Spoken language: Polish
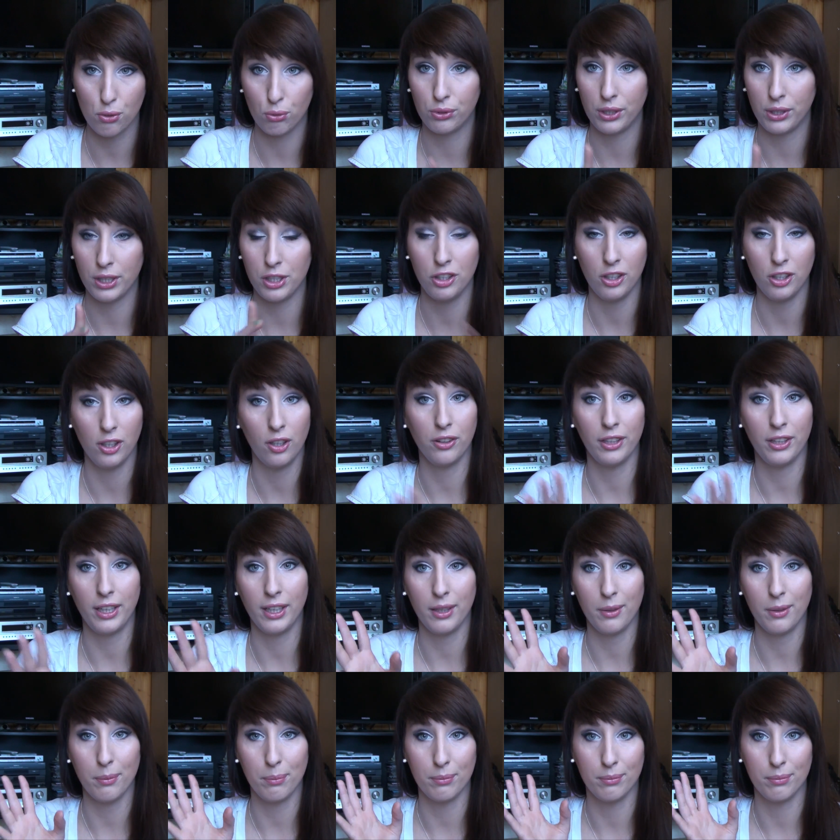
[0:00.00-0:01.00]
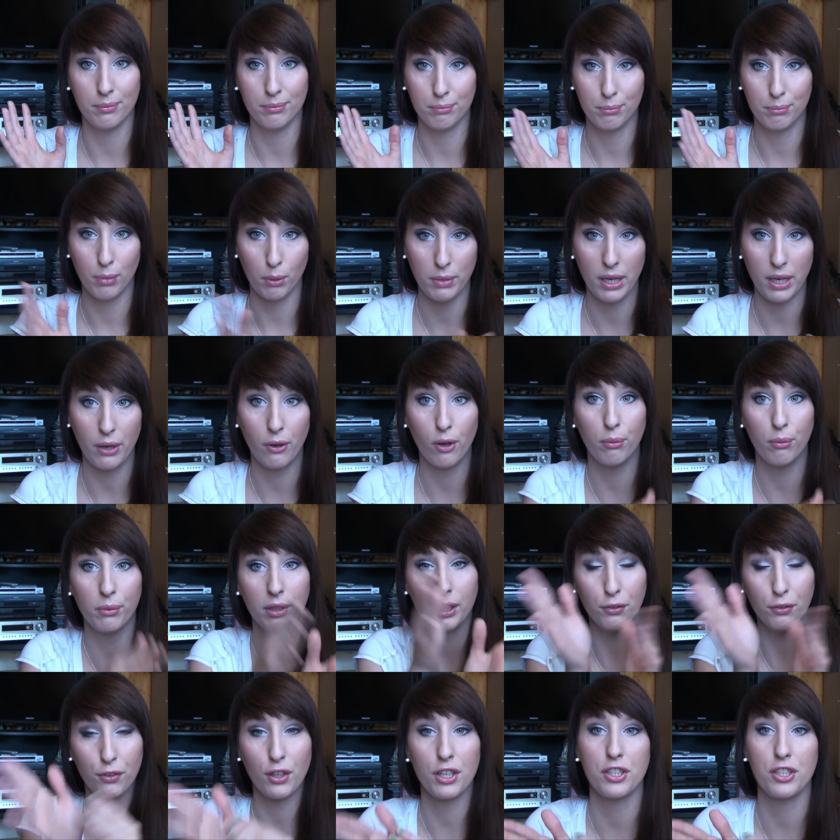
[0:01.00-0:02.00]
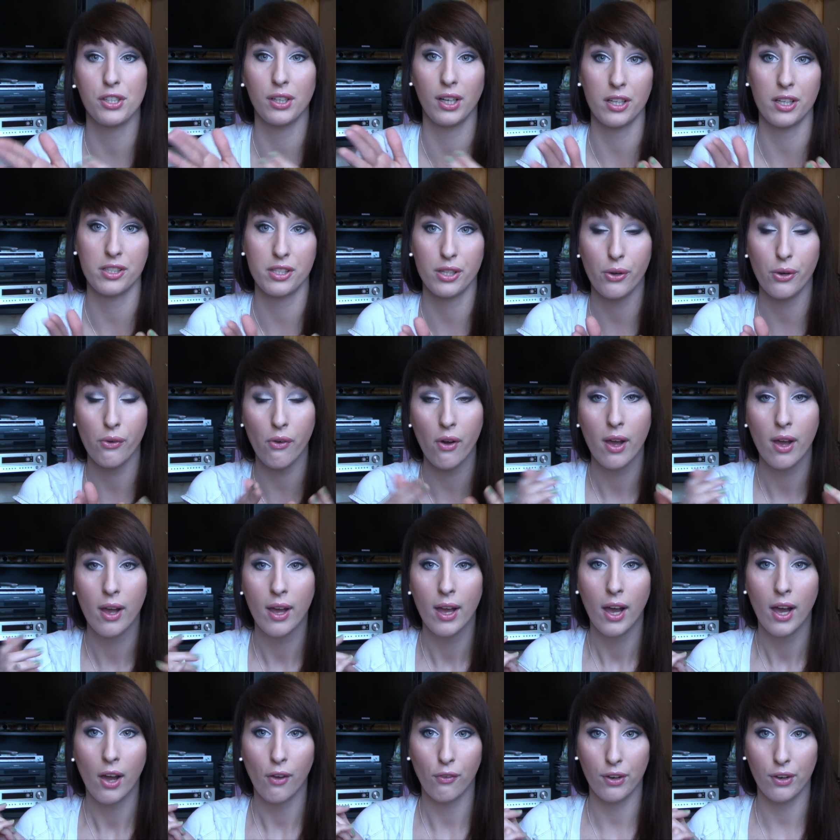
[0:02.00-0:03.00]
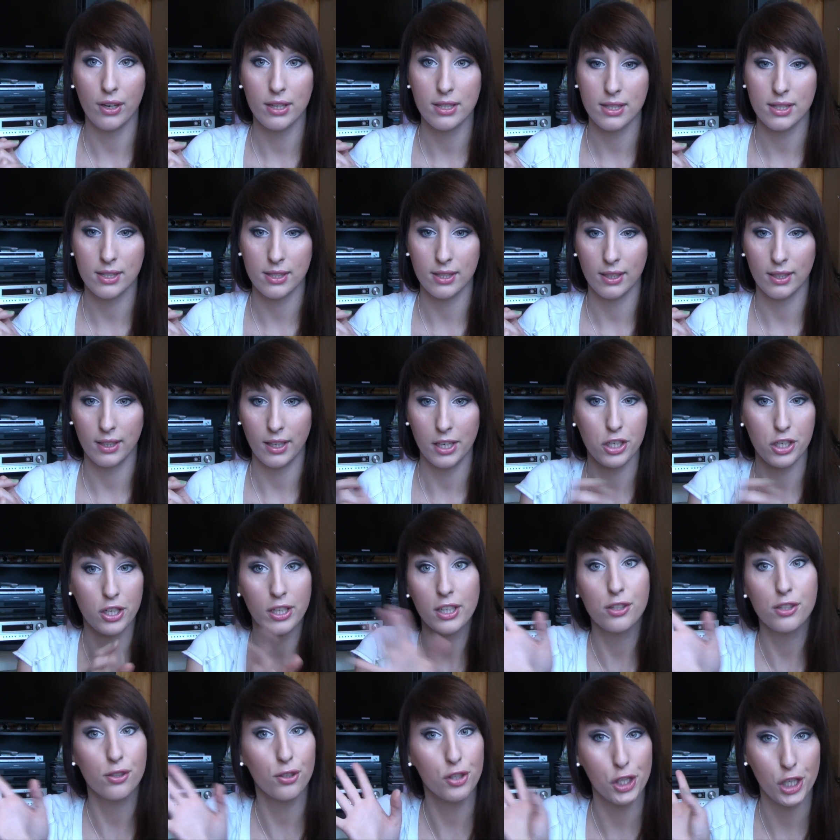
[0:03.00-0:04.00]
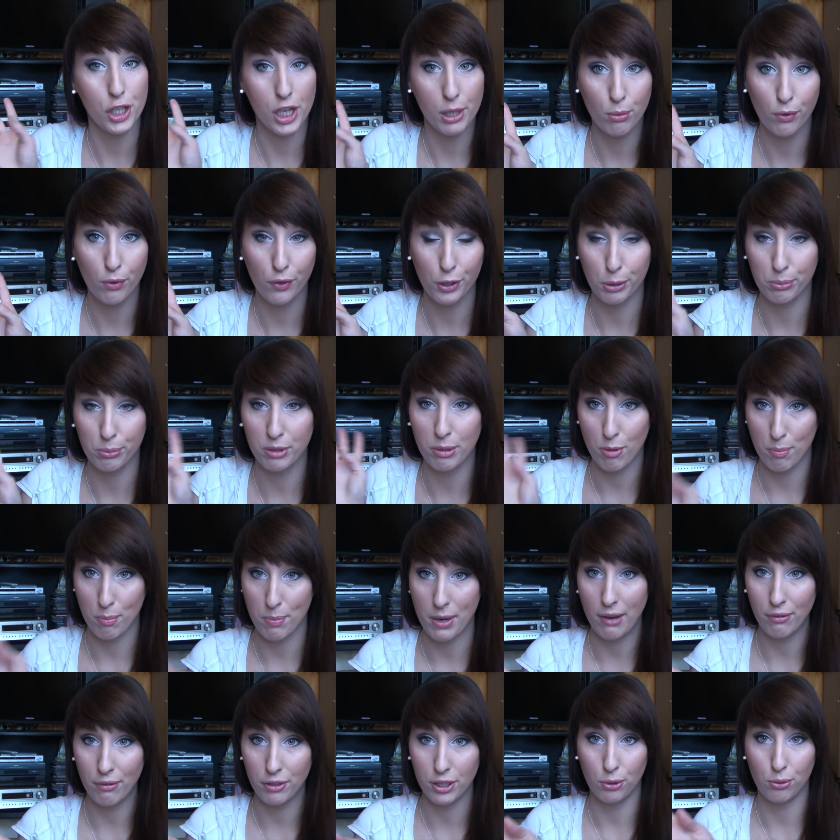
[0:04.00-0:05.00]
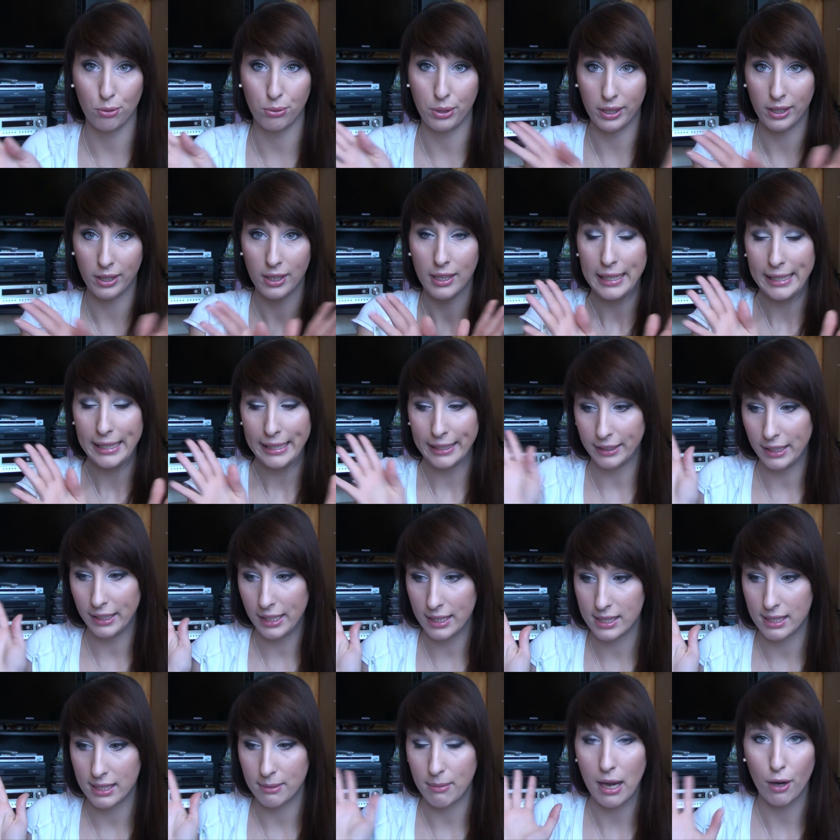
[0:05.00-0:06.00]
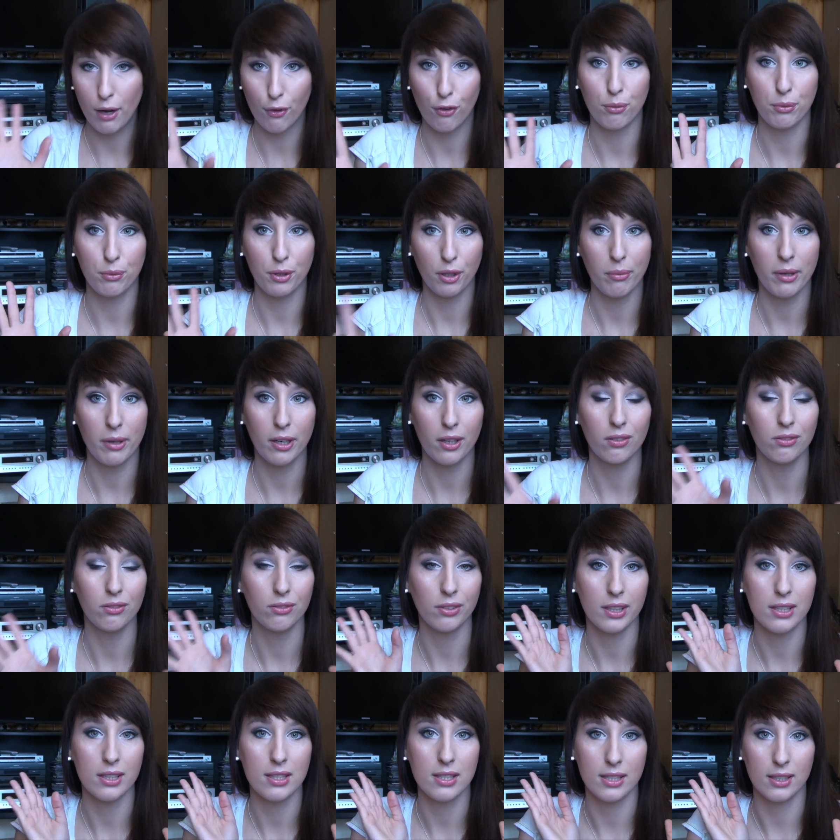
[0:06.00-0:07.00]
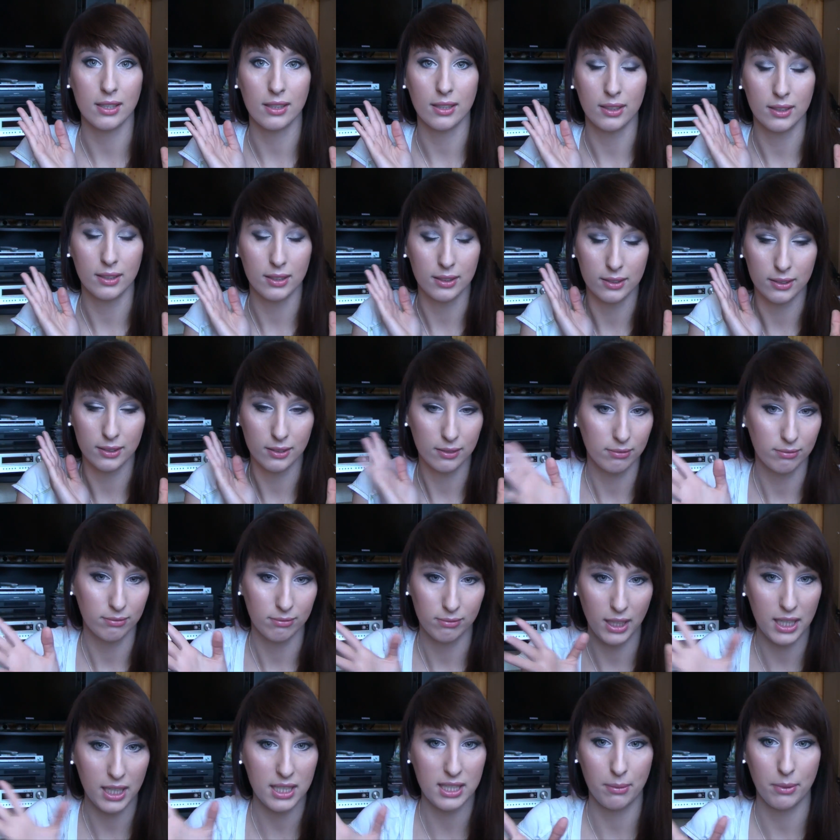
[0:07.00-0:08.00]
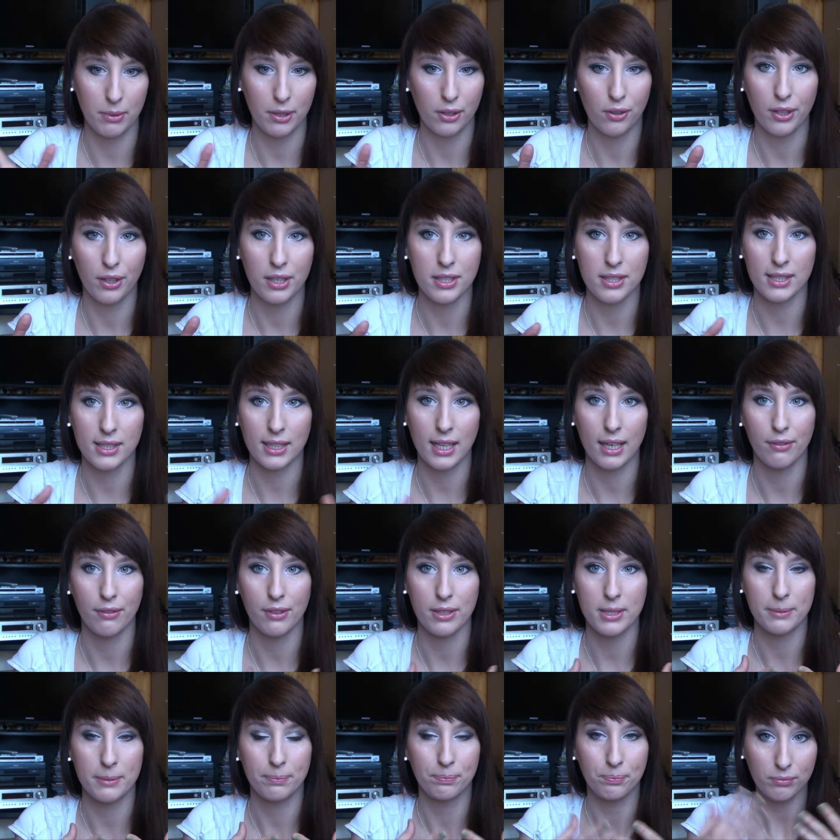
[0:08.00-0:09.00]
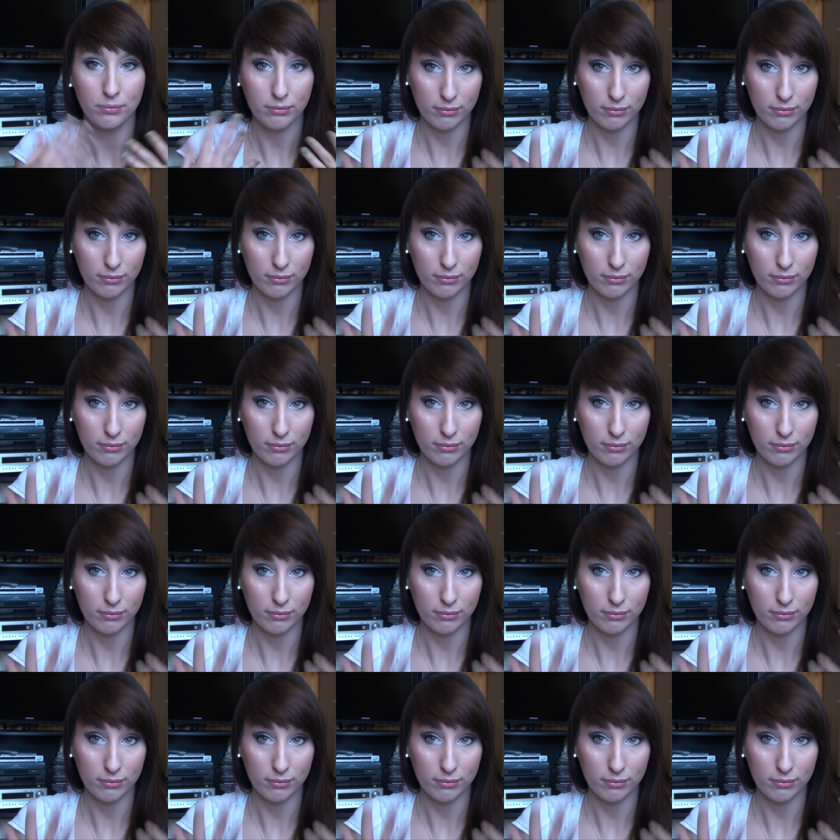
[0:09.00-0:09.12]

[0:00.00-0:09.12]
żółtej, zielonej mm, po białą i właśnie Gasson, więc e, jeżeli coś źle mówię, to mnie poprawcie. Tutaj nie jestem alfą i omegą, więc nie znam tego języka, więc